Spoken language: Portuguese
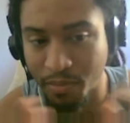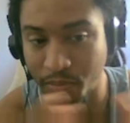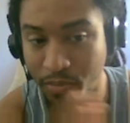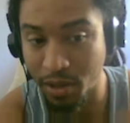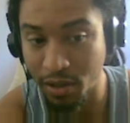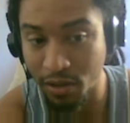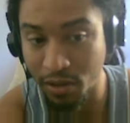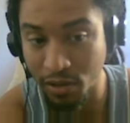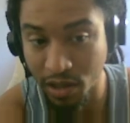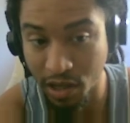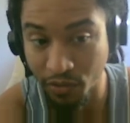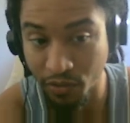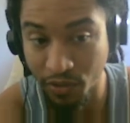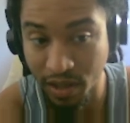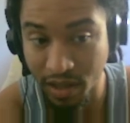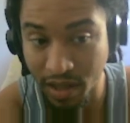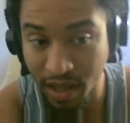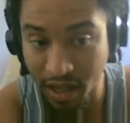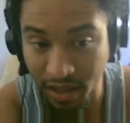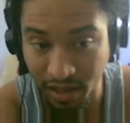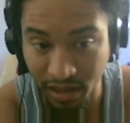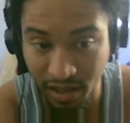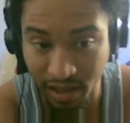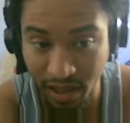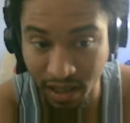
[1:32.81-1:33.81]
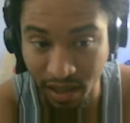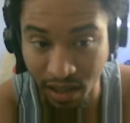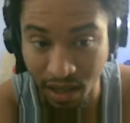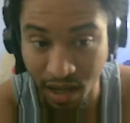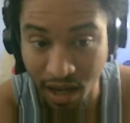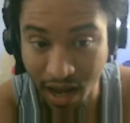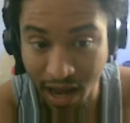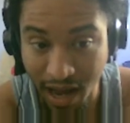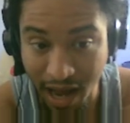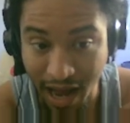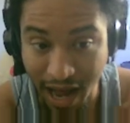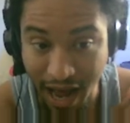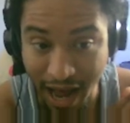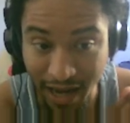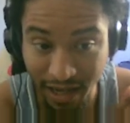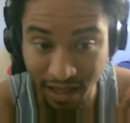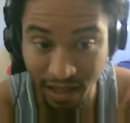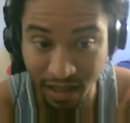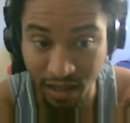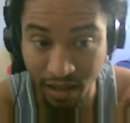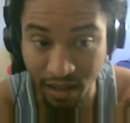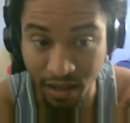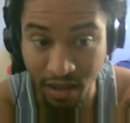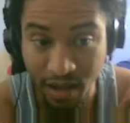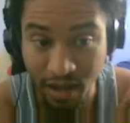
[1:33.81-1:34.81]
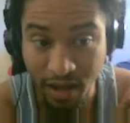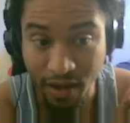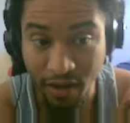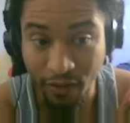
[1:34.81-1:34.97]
pelo que eu entendi aqui,